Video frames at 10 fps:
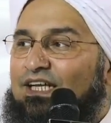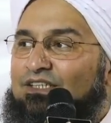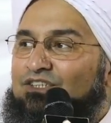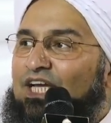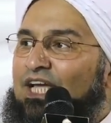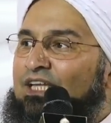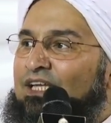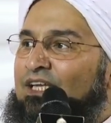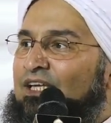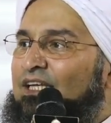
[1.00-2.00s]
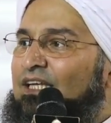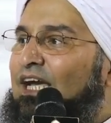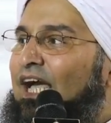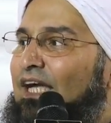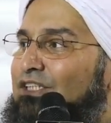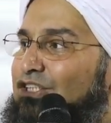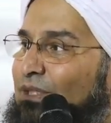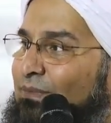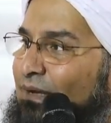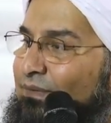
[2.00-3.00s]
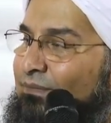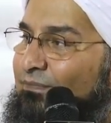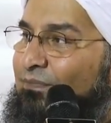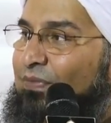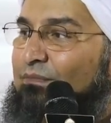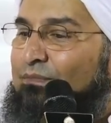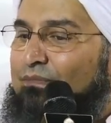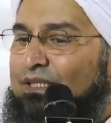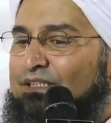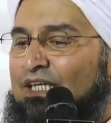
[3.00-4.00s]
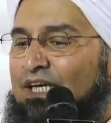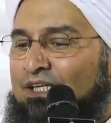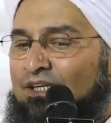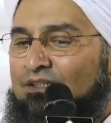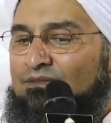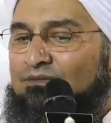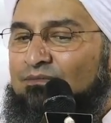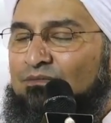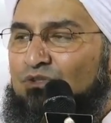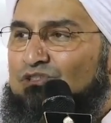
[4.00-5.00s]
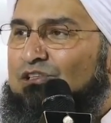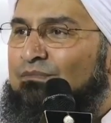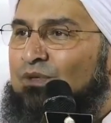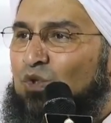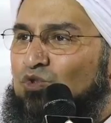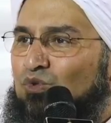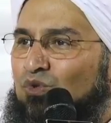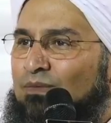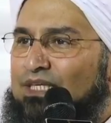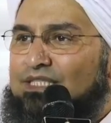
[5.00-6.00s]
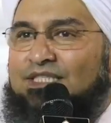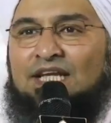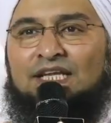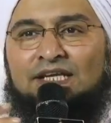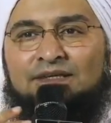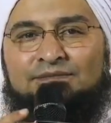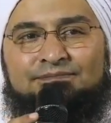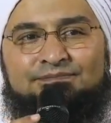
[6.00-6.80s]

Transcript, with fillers: كان جاءني احد الشباب من بريطانيا مسلم من اصول باكستانيه